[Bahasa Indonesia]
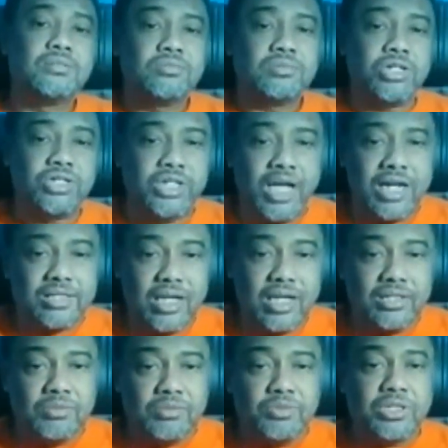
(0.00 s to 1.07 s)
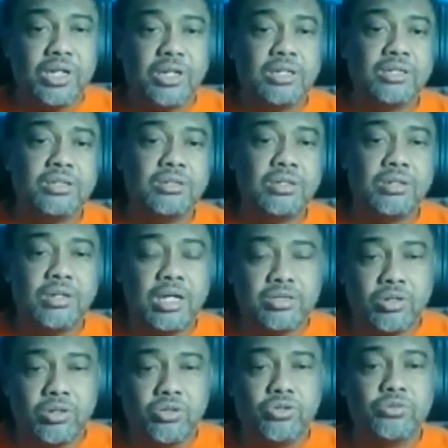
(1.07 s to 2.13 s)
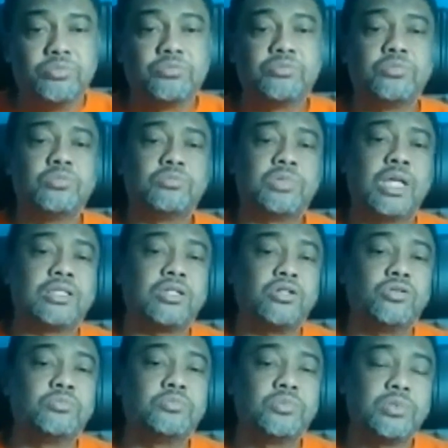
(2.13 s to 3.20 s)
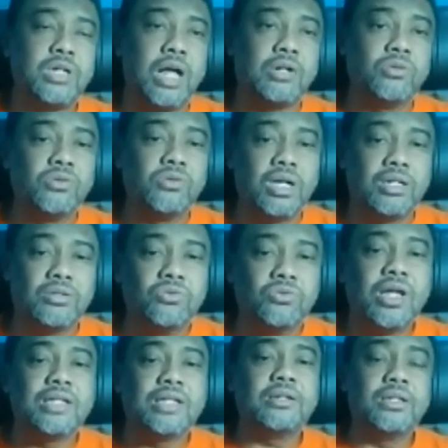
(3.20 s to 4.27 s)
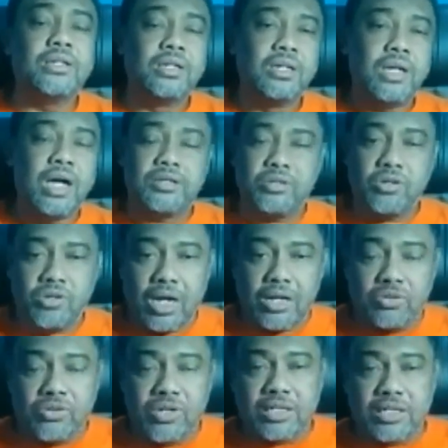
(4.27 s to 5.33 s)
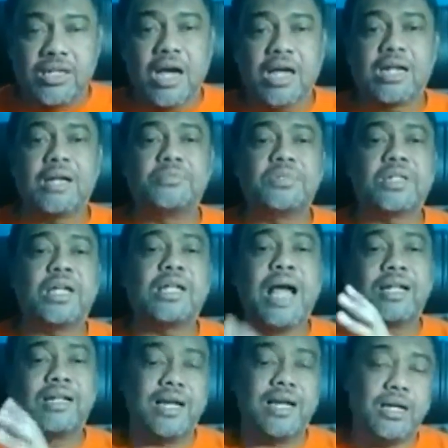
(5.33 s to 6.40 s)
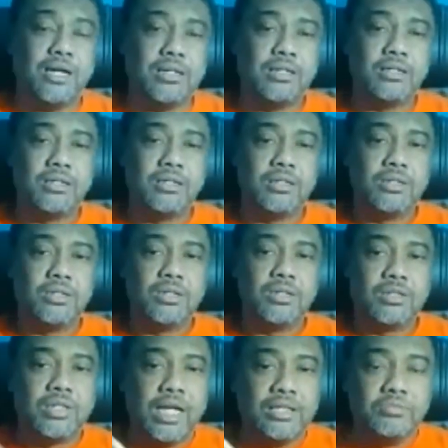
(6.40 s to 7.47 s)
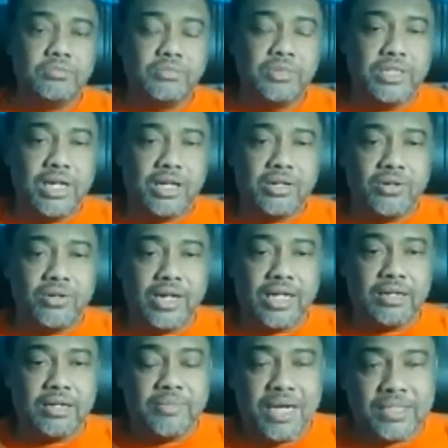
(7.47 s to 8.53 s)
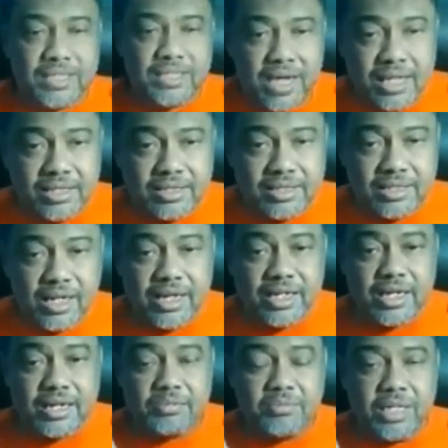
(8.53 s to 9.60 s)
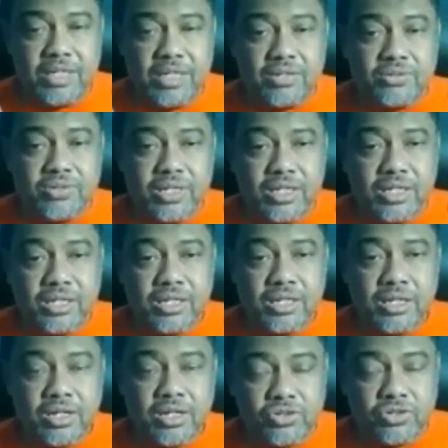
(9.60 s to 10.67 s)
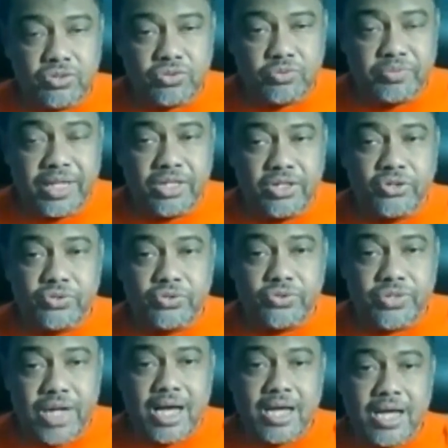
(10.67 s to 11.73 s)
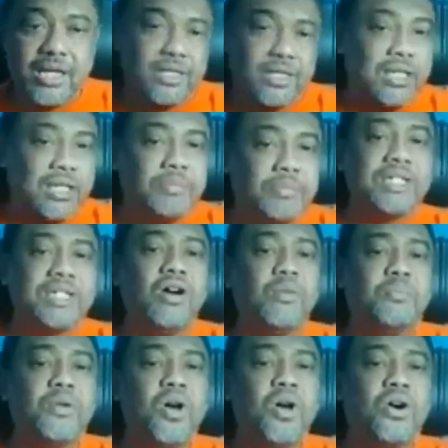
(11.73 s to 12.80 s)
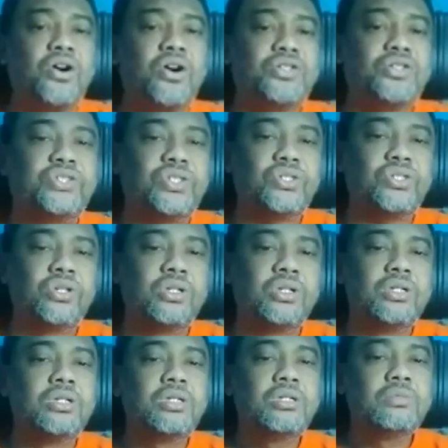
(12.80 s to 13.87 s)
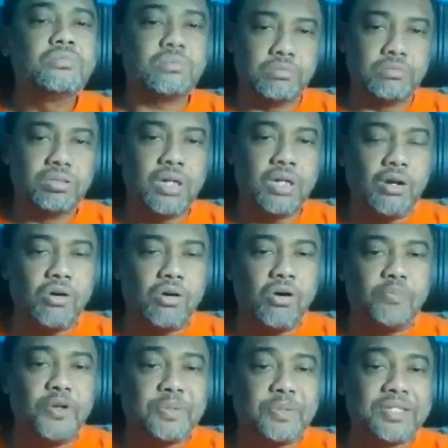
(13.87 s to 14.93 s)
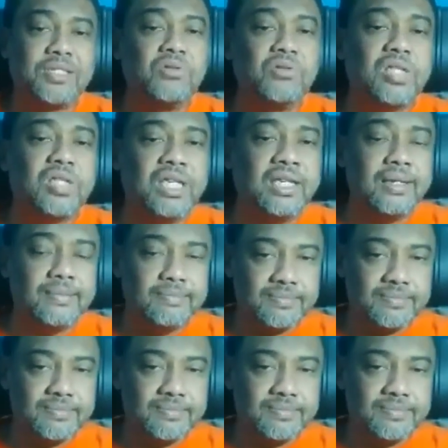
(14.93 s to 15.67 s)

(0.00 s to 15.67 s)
Kesehatannya misal natrium natrium kandungan gulanya atau kandungan garamnya kan ada. Dan minyak goreng kemasan selain melindungi konsumen juga tidak bisa dioplos. Kalau oplos pasti rugi.